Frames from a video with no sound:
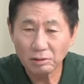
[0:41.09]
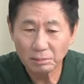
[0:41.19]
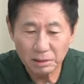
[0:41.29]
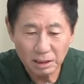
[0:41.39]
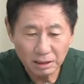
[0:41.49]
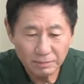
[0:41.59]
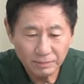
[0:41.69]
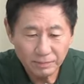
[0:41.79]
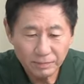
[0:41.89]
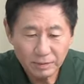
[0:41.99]
합니다.
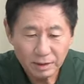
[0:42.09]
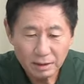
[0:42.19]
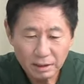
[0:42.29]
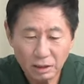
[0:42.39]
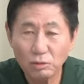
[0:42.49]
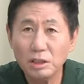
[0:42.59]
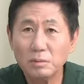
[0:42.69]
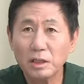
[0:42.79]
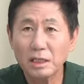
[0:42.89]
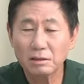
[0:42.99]
겨우
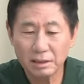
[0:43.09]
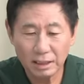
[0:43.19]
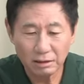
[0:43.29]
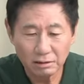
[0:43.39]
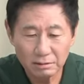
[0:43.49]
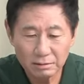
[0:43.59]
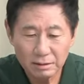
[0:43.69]
입원했는데요.